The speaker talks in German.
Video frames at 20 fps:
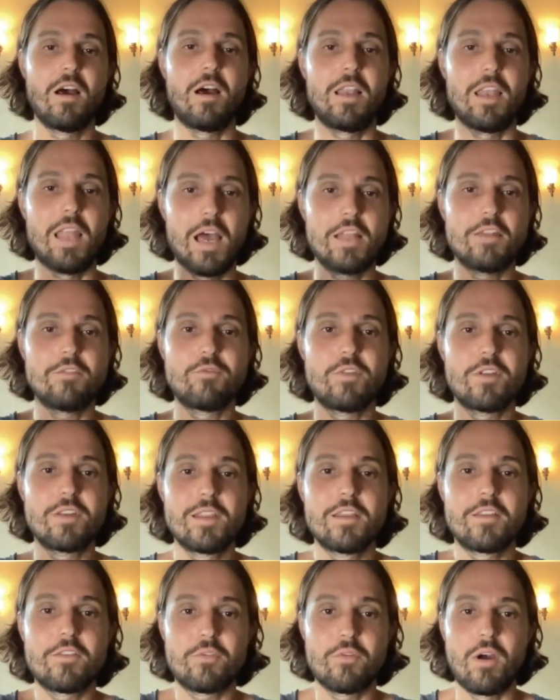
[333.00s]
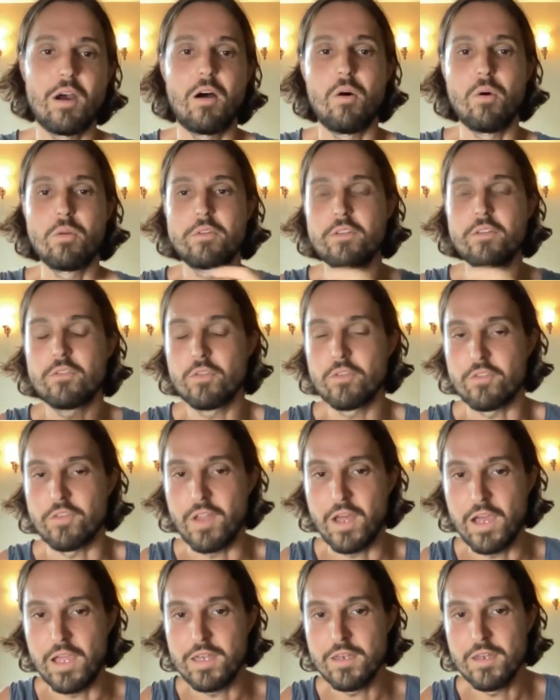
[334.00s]
allein für dich zu Hause zu
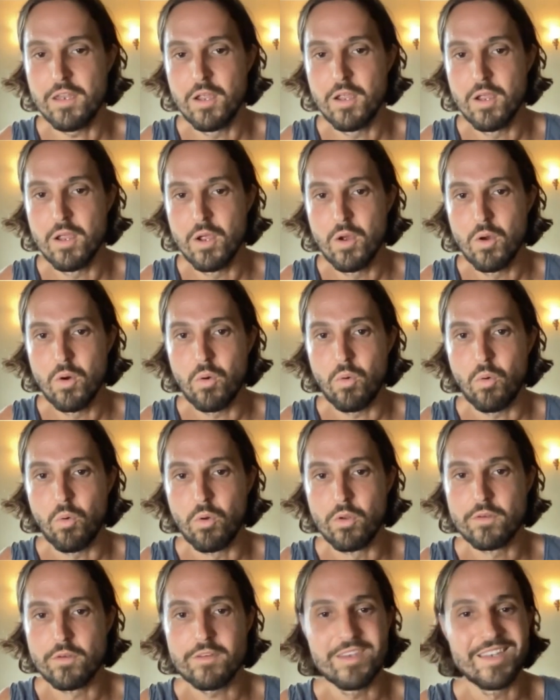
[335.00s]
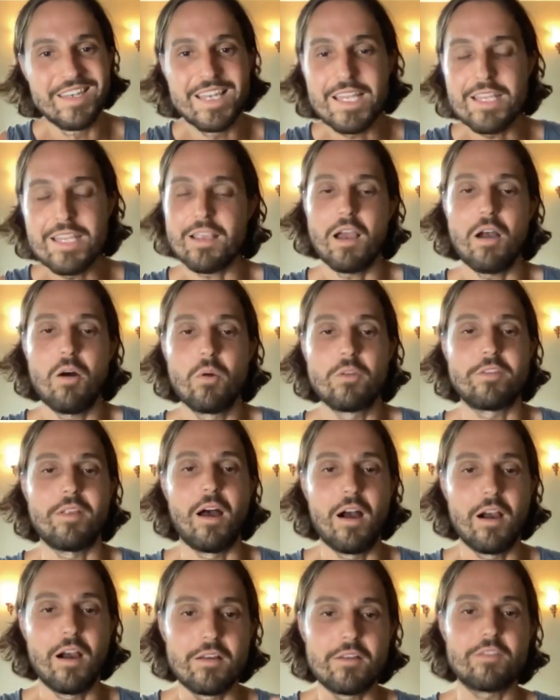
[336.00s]
sein und nicht
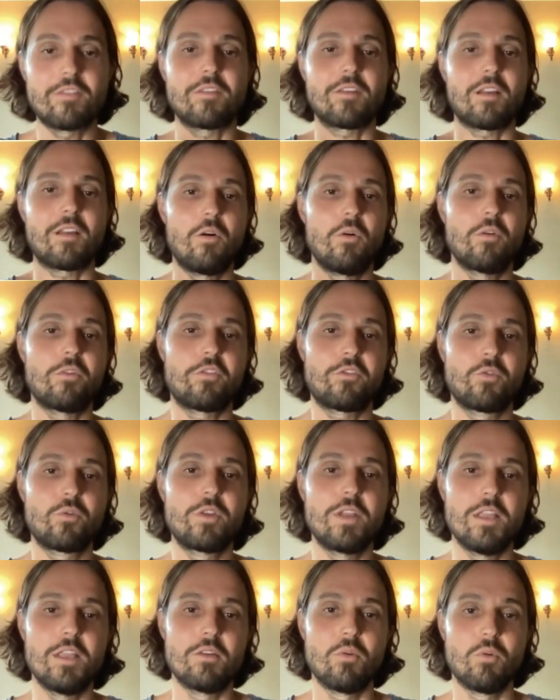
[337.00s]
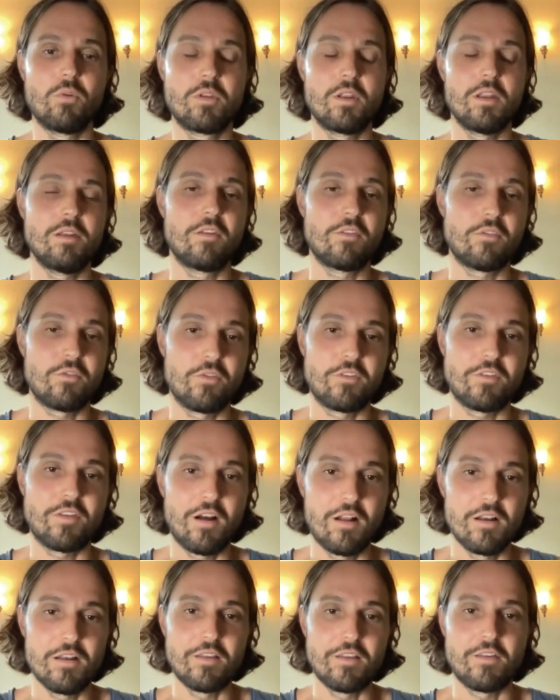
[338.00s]
aus Angst rauszugehen und in eine
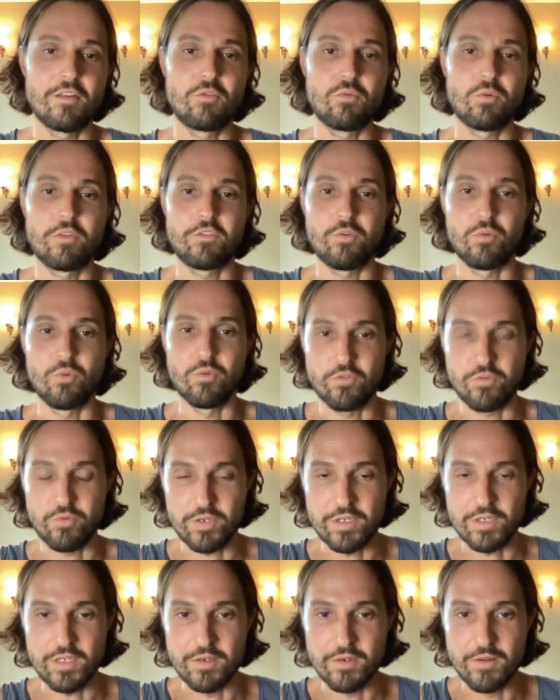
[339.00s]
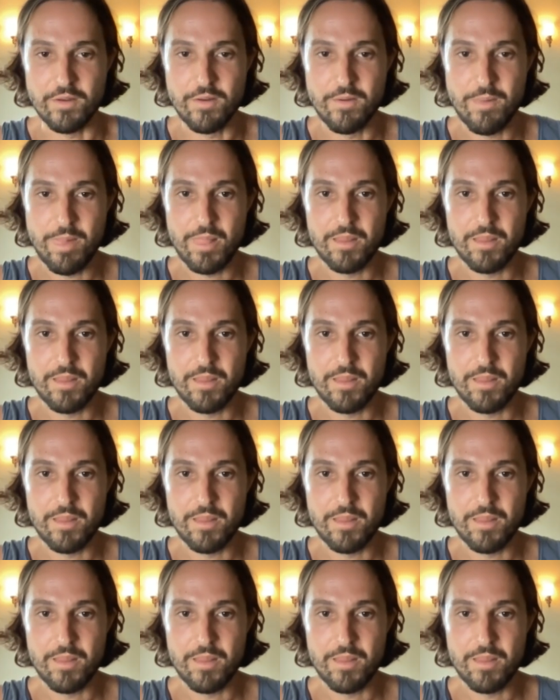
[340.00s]
soziale Situation zu gehen.